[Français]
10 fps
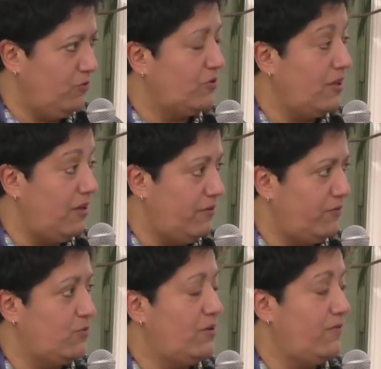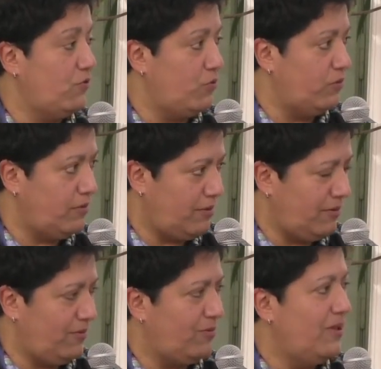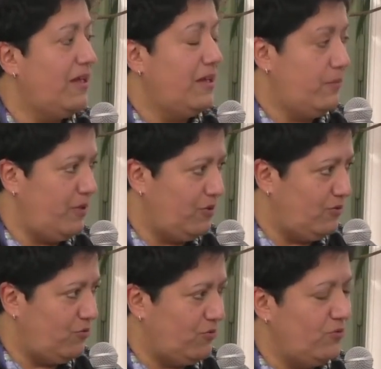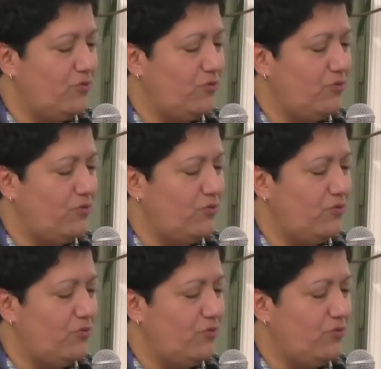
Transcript: Donc travaux qui vont commencer euh, bientôt.